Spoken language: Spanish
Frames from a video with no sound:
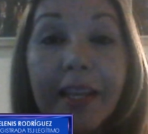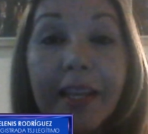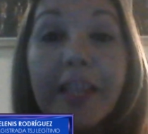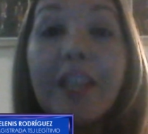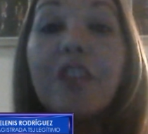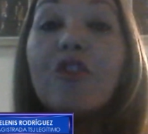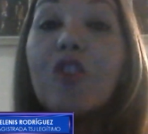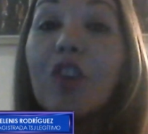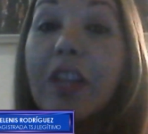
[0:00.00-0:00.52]

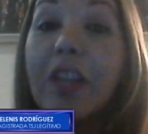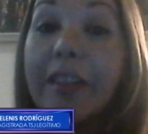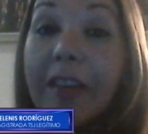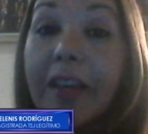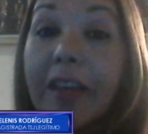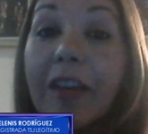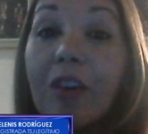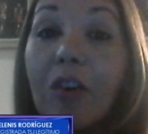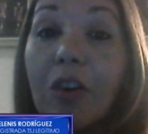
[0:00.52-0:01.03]
Y yo le
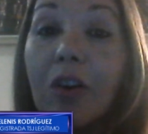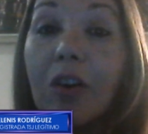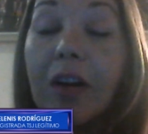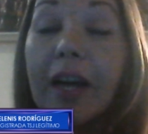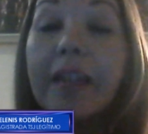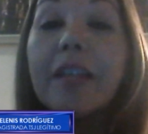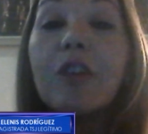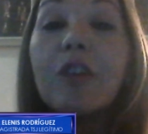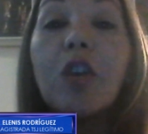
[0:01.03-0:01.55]
digo
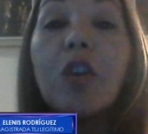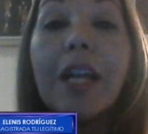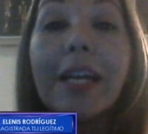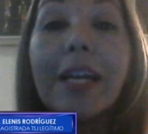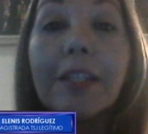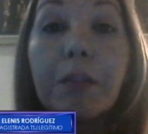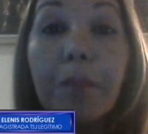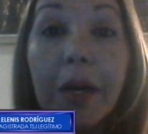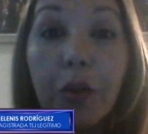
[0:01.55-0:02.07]
a
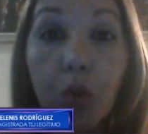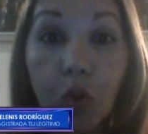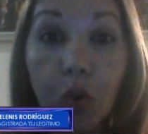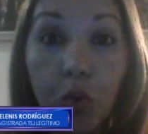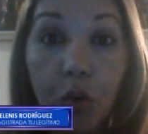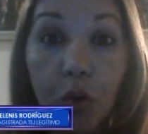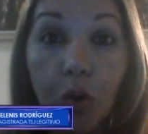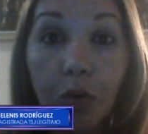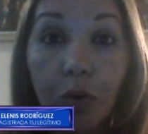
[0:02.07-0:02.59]
Nicolás
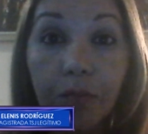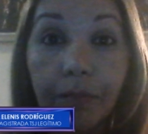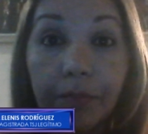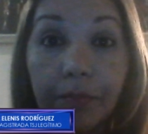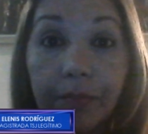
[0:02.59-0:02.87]
Maduro